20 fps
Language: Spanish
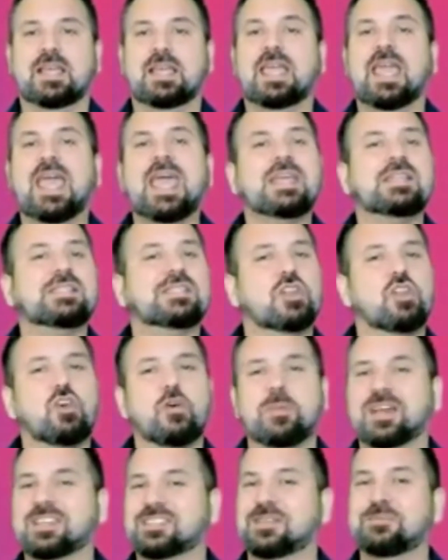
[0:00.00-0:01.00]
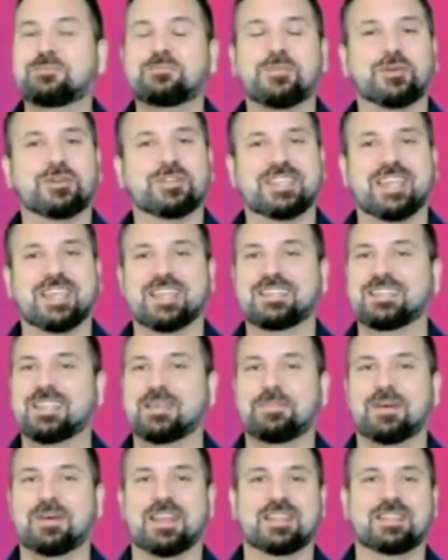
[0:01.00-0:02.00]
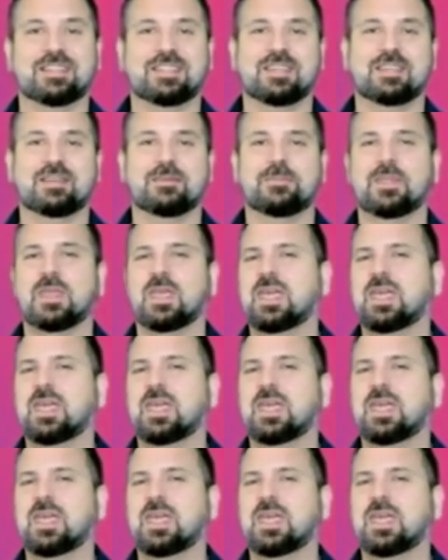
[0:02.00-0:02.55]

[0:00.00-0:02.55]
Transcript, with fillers: ¿Qué es lo más importante para ti?